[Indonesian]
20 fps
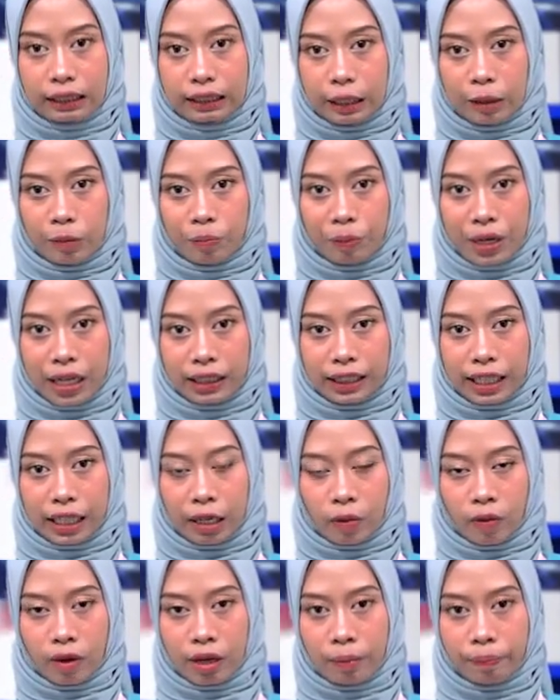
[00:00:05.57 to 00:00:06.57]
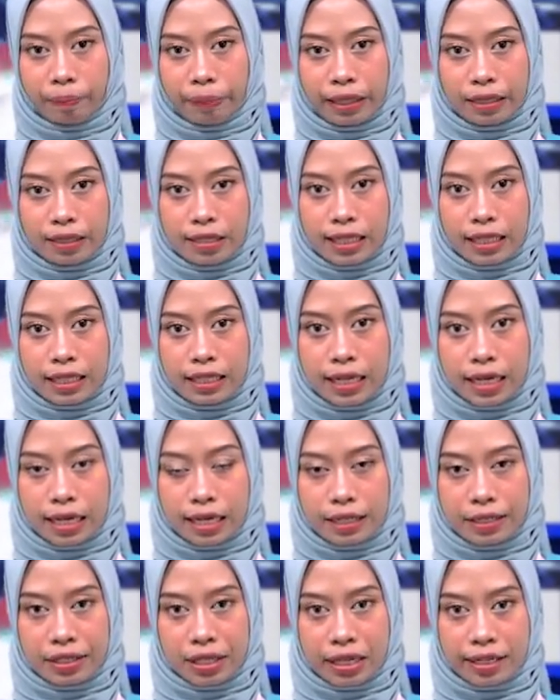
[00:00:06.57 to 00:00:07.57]
RT 4 RW 4
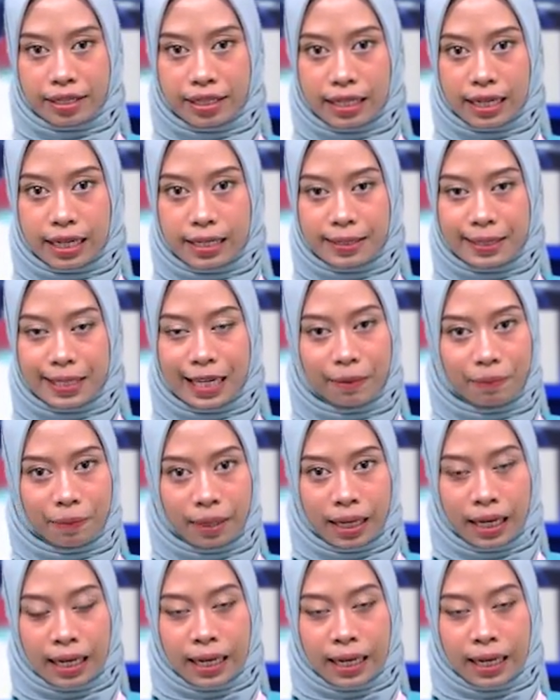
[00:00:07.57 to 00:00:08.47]
Sidarja Cilacap